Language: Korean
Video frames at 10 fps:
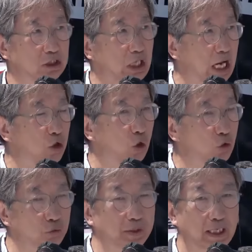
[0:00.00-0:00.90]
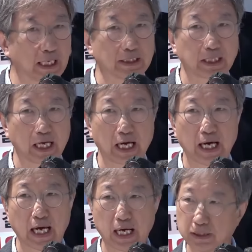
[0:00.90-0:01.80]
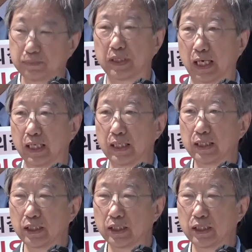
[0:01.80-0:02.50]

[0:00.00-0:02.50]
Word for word: 자고우면할 때가 아닙니다.